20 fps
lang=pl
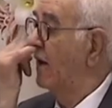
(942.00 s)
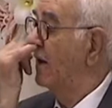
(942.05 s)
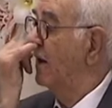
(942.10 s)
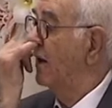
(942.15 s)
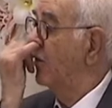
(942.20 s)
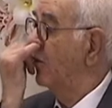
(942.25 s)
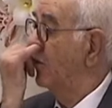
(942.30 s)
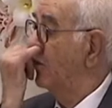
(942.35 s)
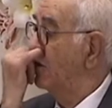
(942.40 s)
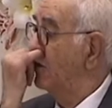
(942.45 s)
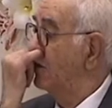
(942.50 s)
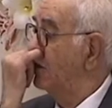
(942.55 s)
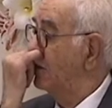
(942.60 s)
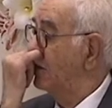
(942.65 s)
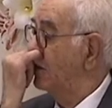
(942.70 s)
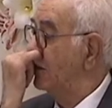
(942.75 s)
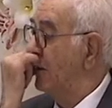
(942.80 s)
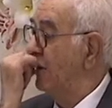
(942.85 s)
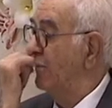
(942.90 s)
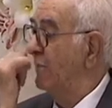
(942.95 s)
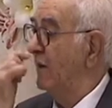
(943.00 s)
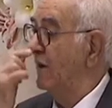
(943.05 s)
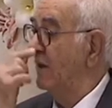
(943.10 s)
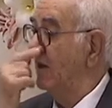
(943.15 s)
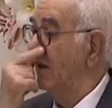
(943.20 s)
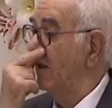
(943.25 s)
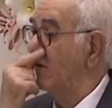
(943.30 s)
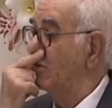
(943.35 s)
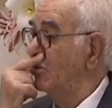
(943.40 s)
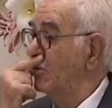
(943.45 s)
nie jest
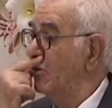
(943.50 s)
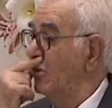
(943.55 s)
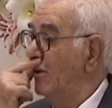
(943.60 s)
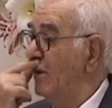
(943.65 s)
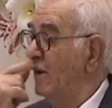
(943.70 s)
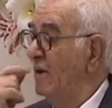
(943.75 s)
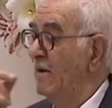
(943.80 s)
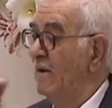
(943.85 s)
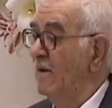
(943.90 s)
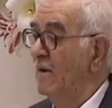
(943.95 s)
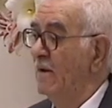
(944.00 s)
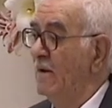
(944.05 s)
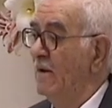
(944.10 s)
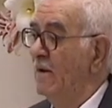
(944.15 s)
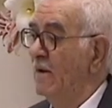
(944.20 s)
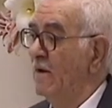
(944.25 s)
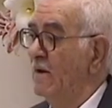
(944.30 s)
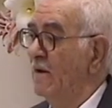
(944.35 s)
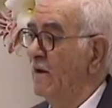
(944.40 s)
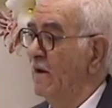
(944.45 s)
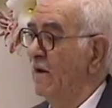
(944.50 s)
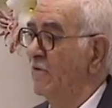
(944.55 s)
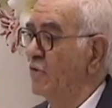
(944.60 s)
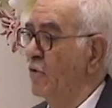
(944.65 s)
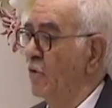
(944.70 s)
pokazaniem, że